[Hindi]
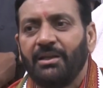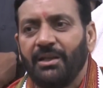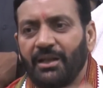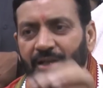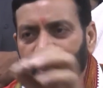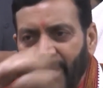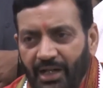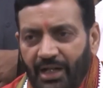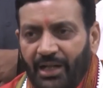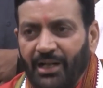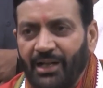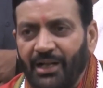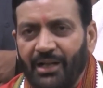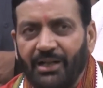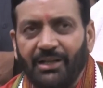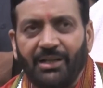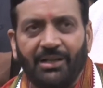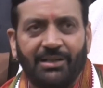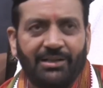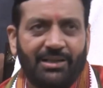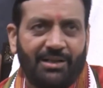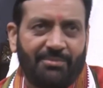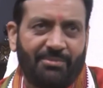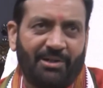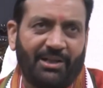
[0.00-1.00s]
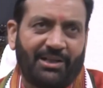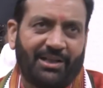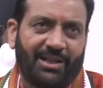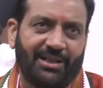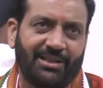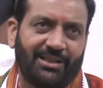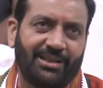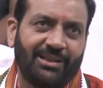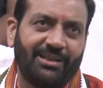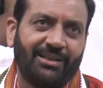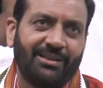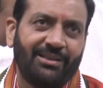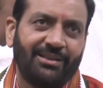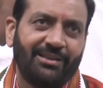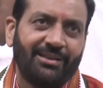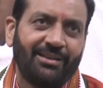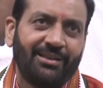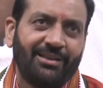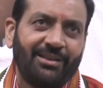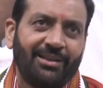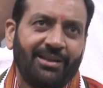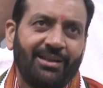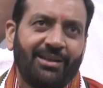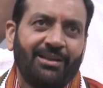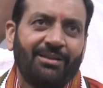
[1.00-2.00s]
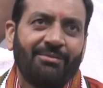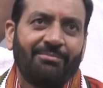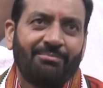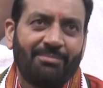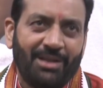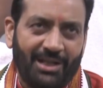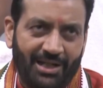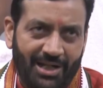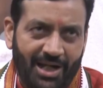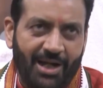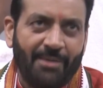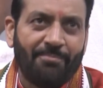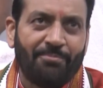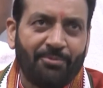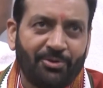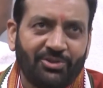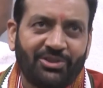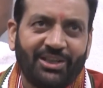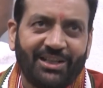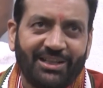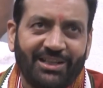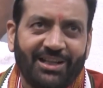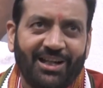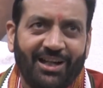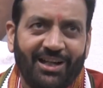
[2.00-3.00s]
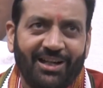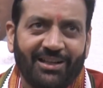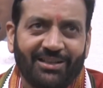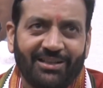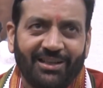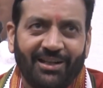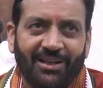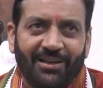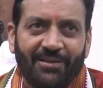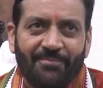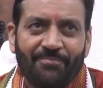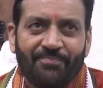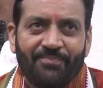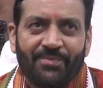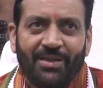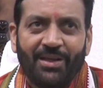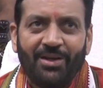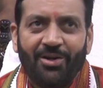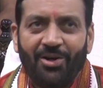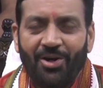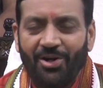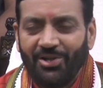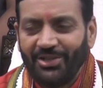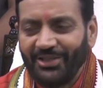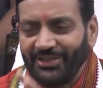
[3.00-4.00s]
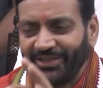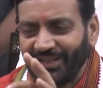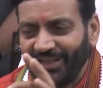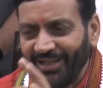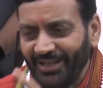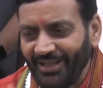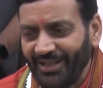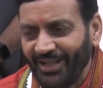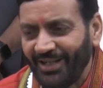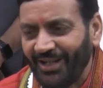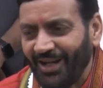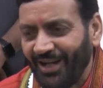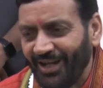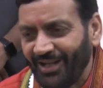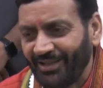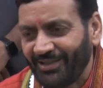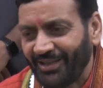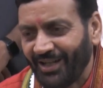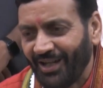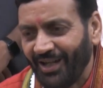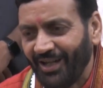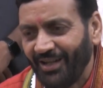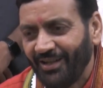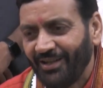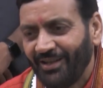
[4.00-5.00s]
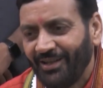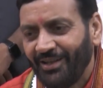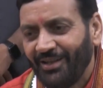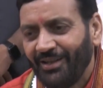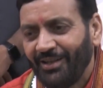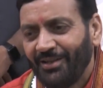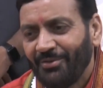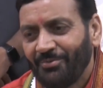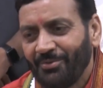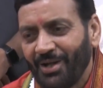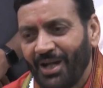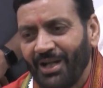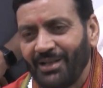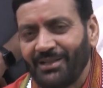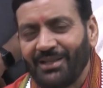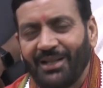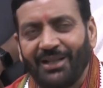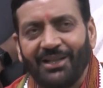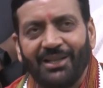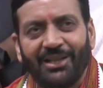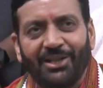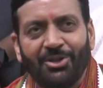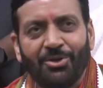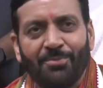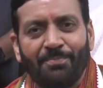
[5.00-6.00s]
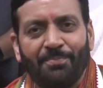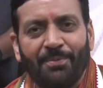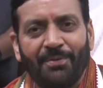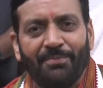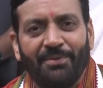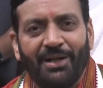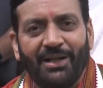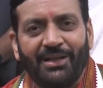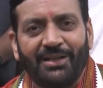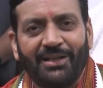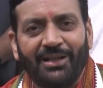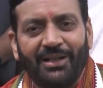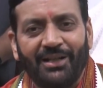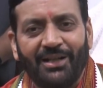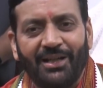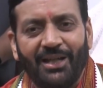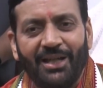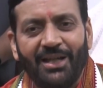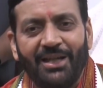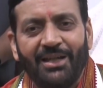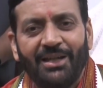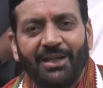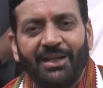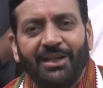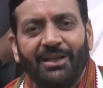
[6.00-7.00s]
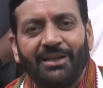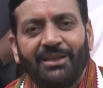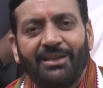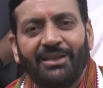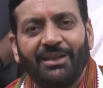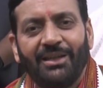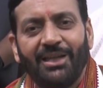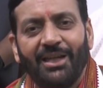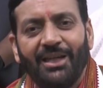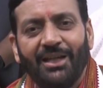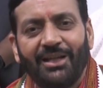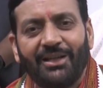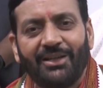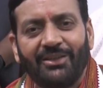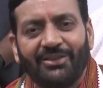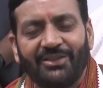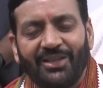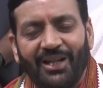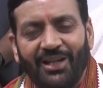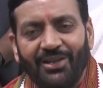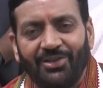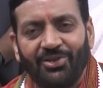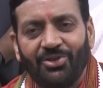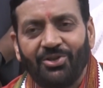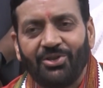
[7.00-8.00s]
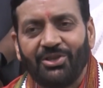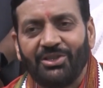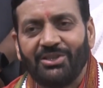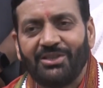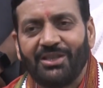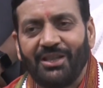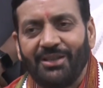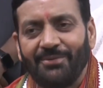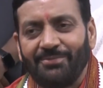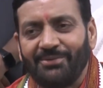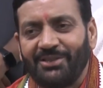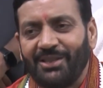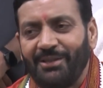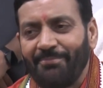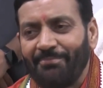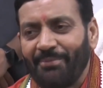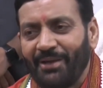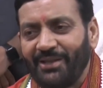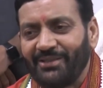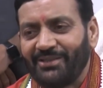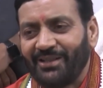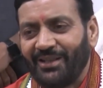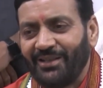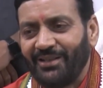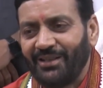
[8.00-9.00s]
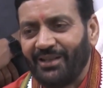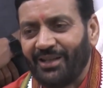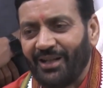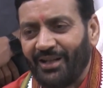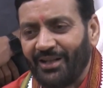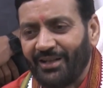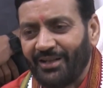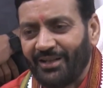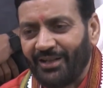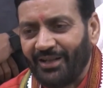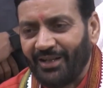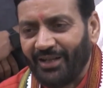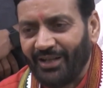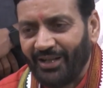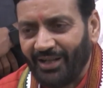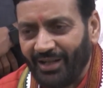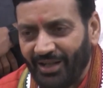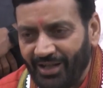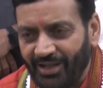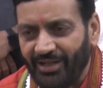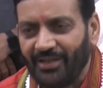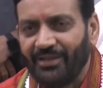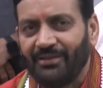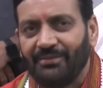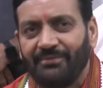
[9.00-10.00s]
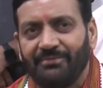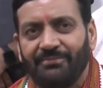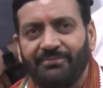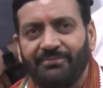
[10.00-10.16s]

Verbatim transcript: ये नारायणगढ़ के अंदर बैठी थी मैंने आपको शायद कहा था और इसने ये कहा था वहाँ धरने के ऊपर बैठ करके कि ये किसानों की जेब से पैसा निकाल रहे हैं